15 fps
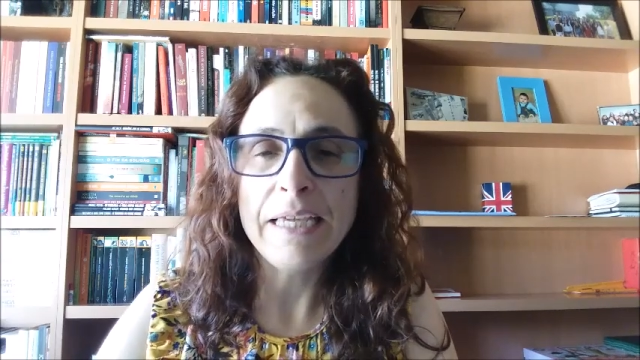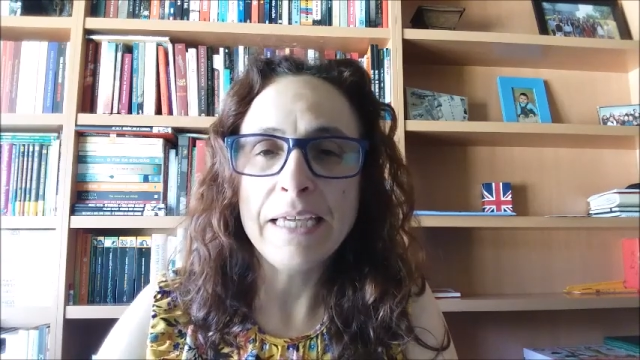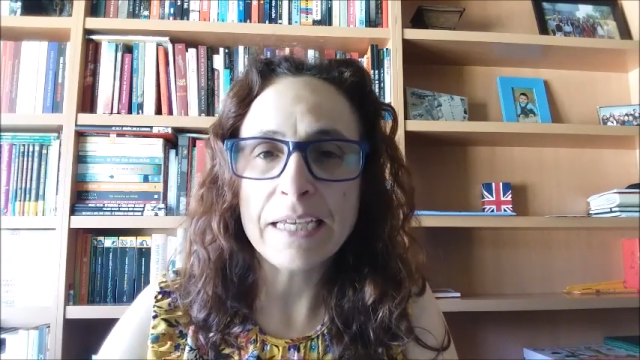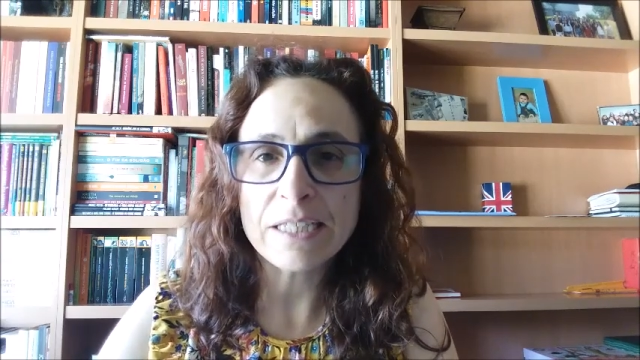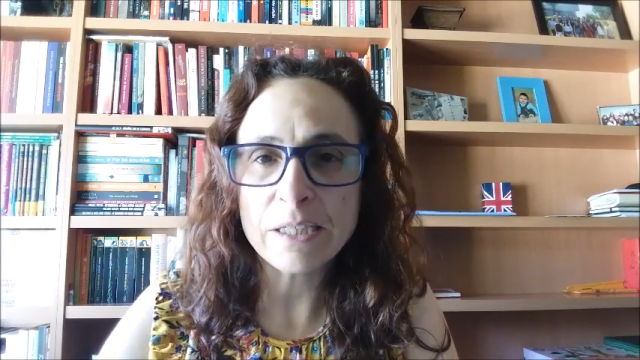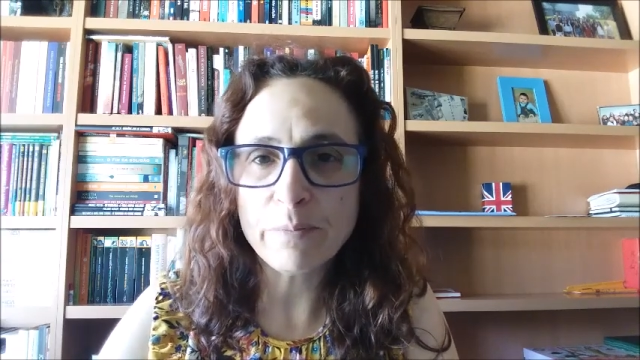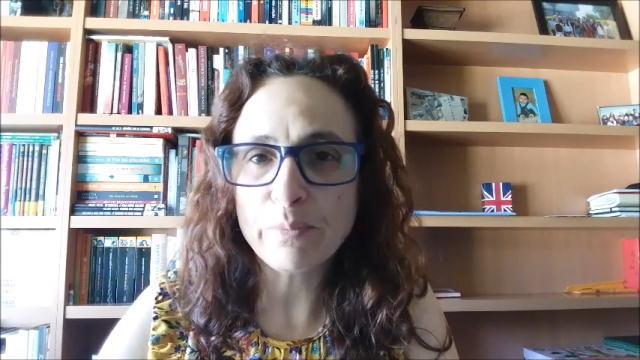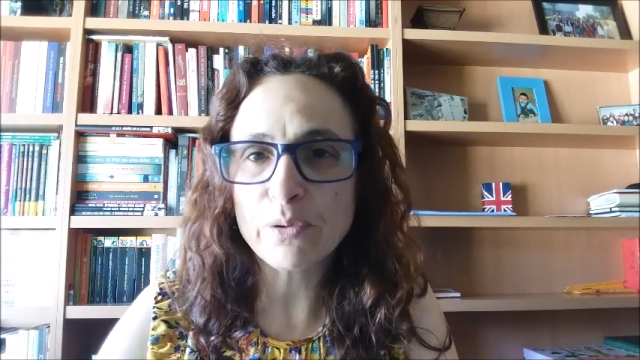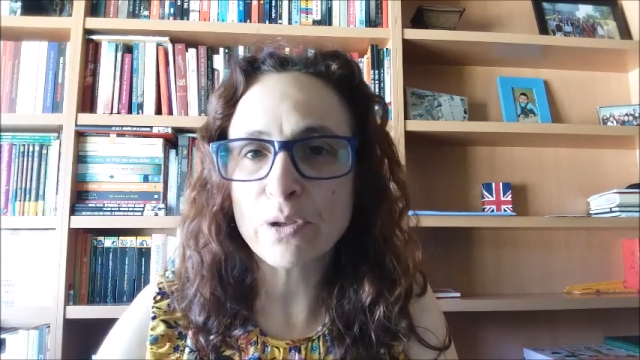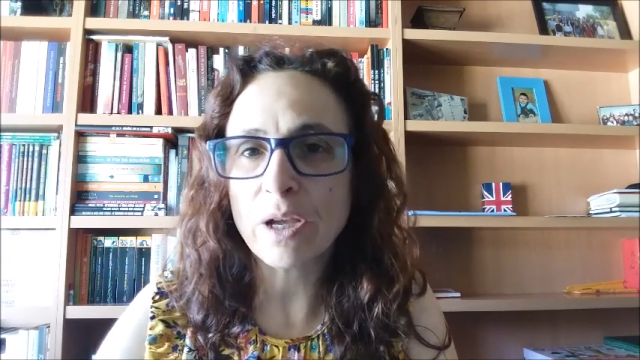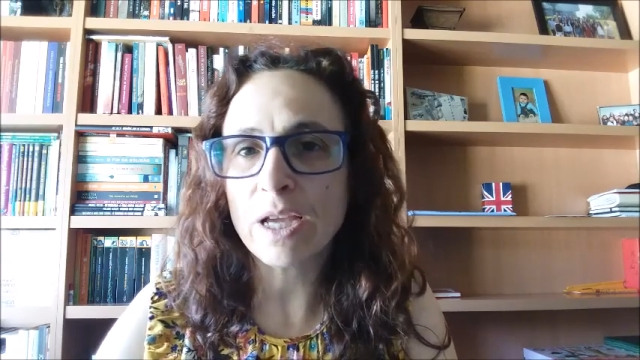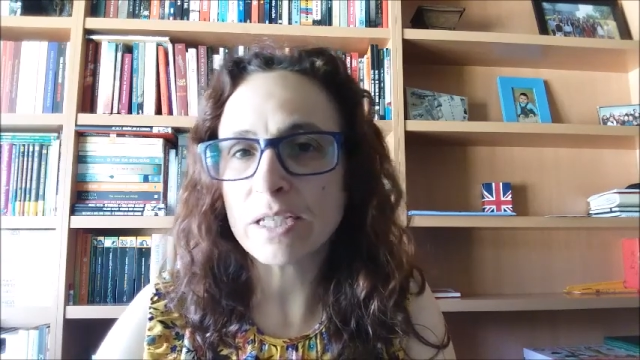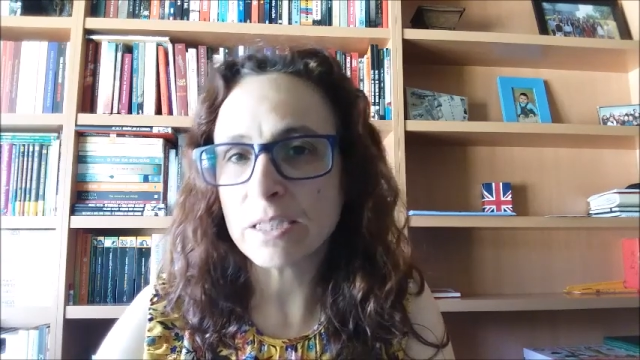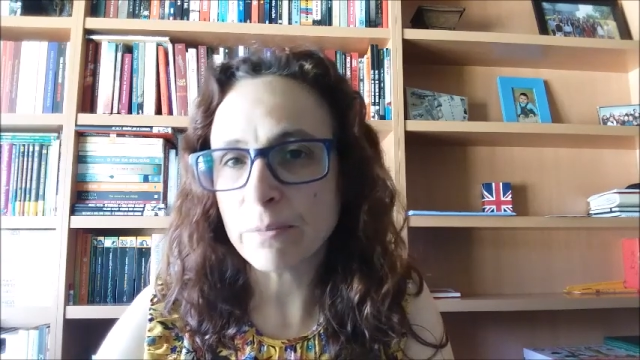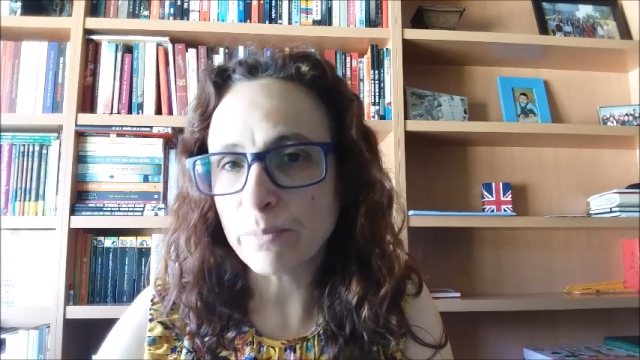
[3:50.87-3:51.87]
E esta,
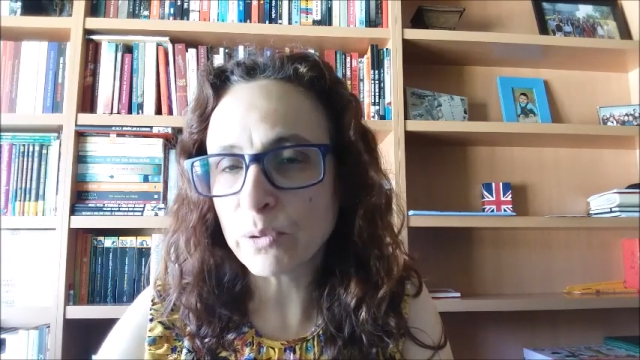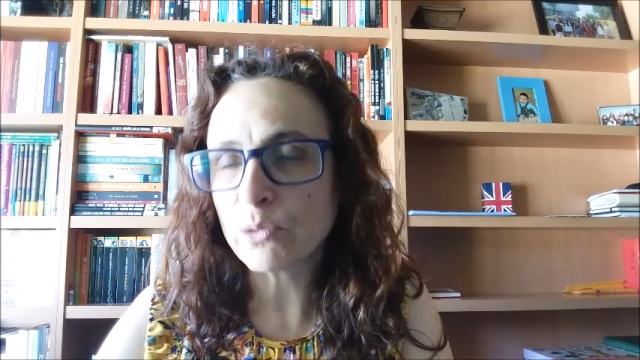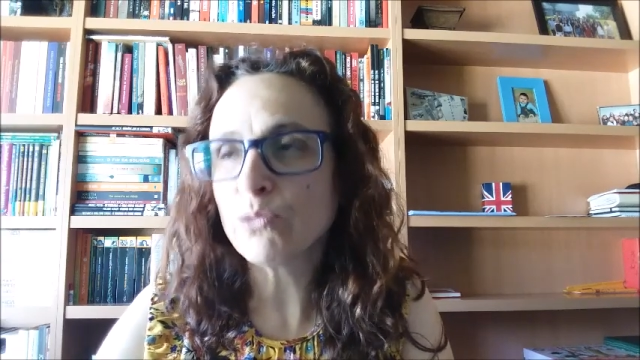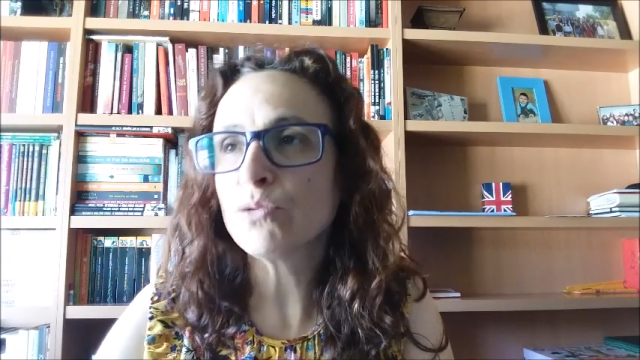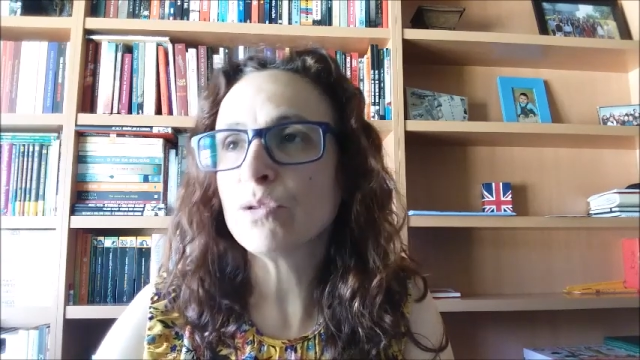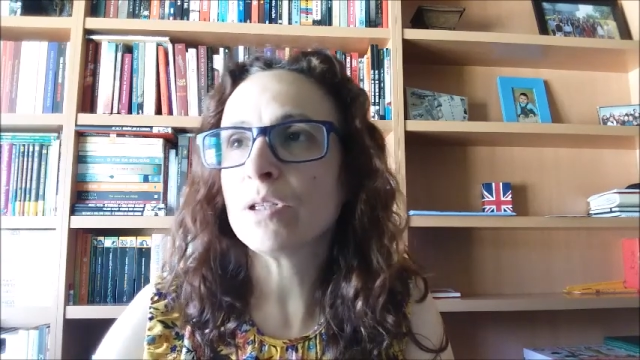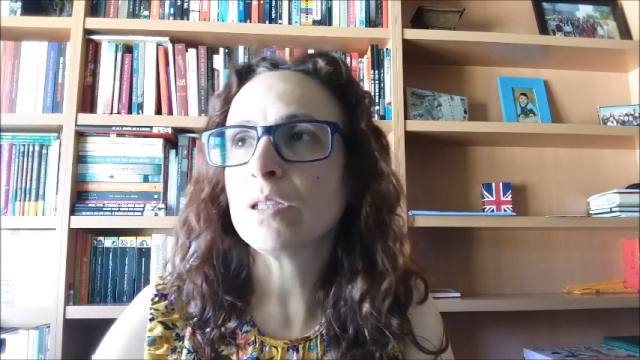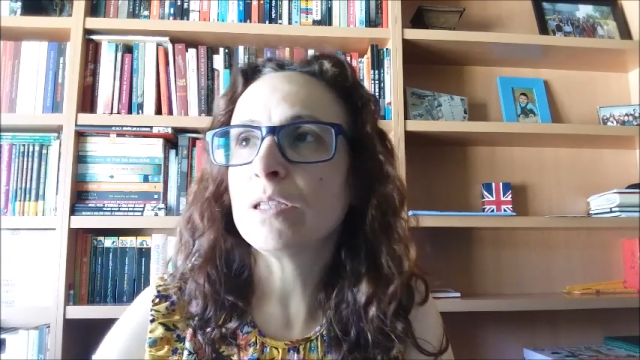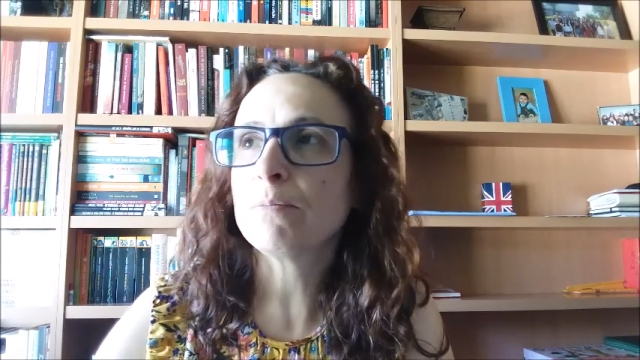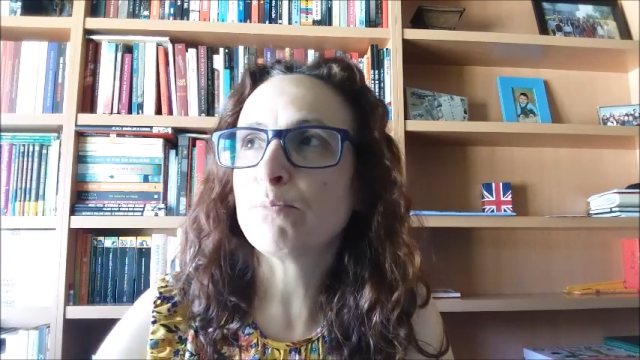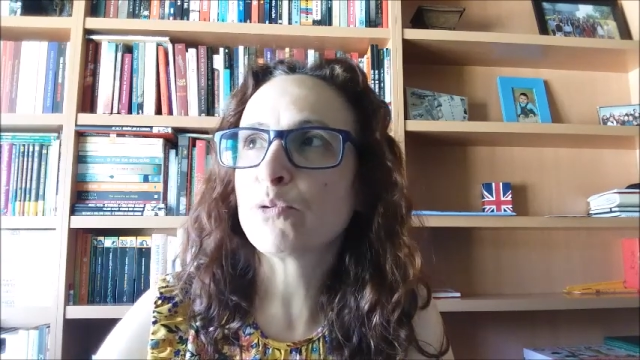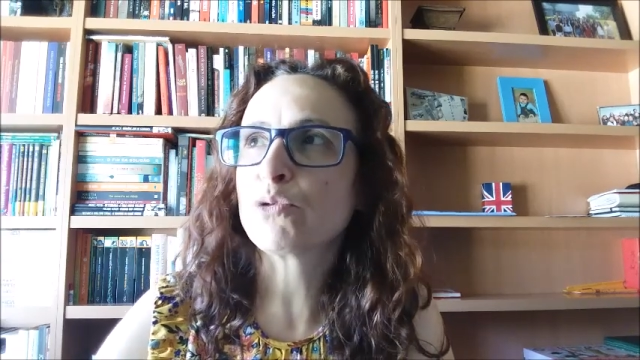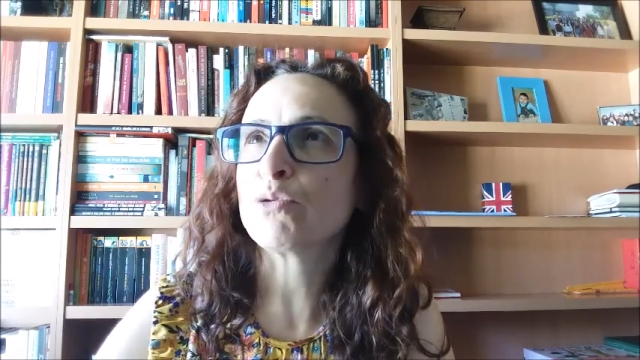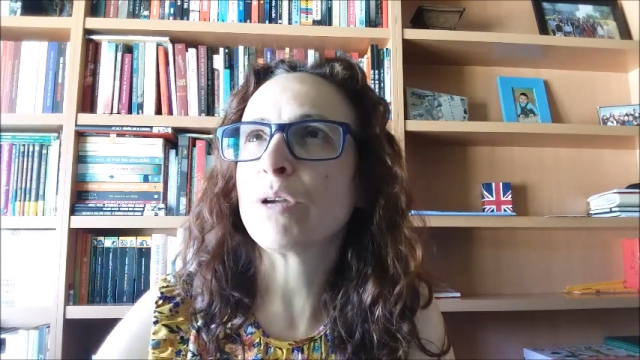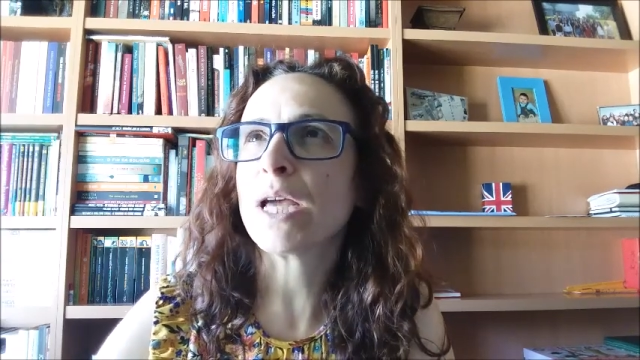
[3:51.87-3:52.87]
esta pergunta da
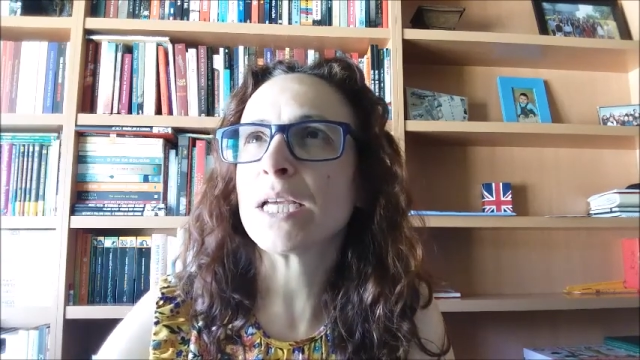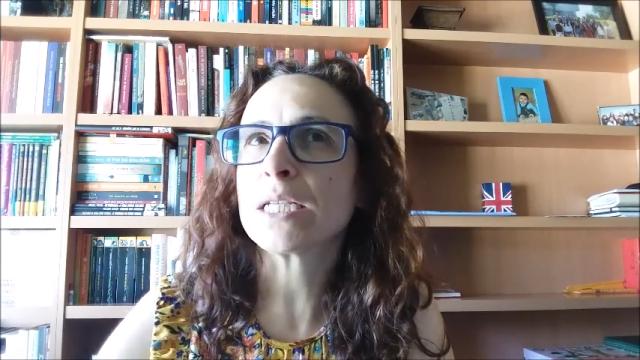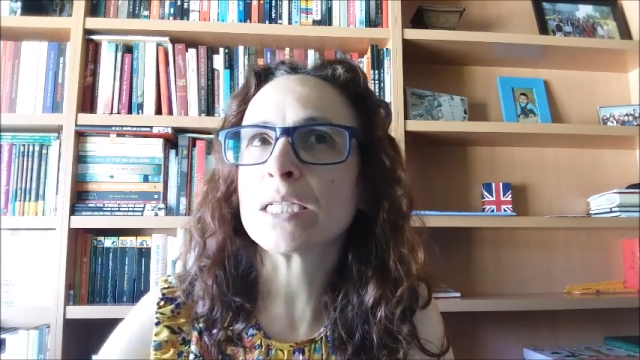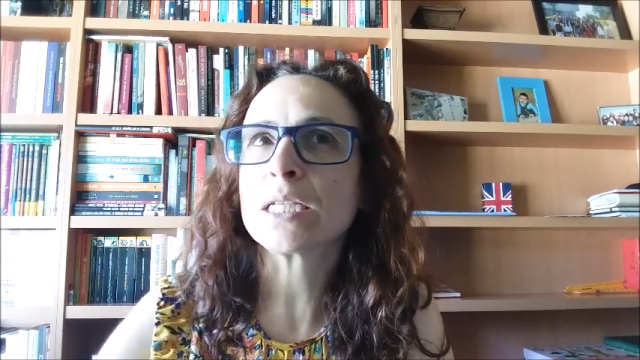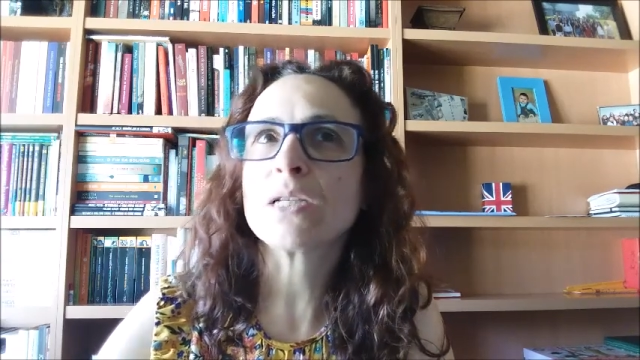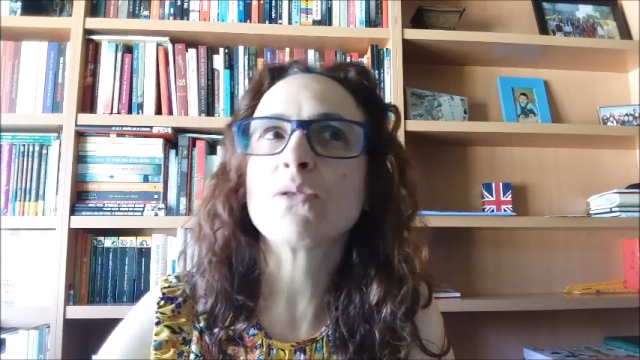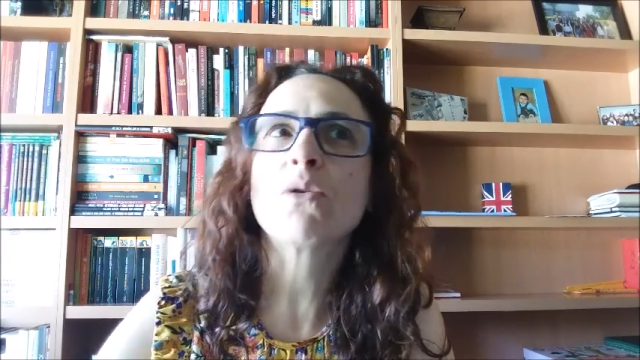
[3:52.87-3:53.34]
personagem